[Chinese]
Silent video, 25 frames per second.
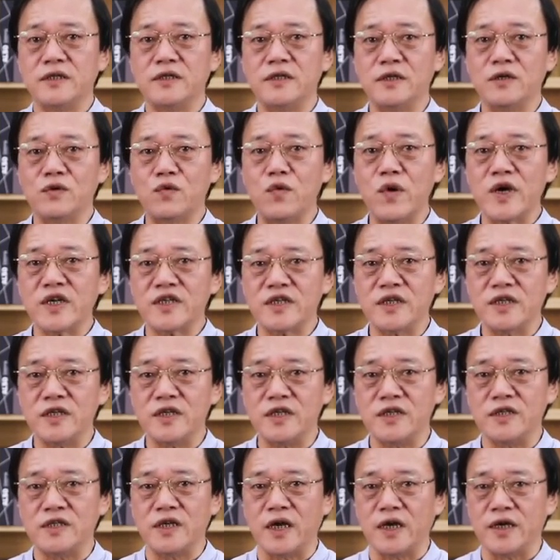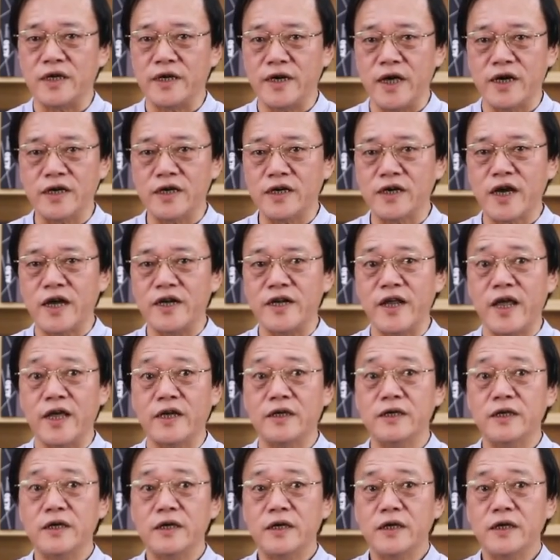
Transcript: 和惯性力场两个概念，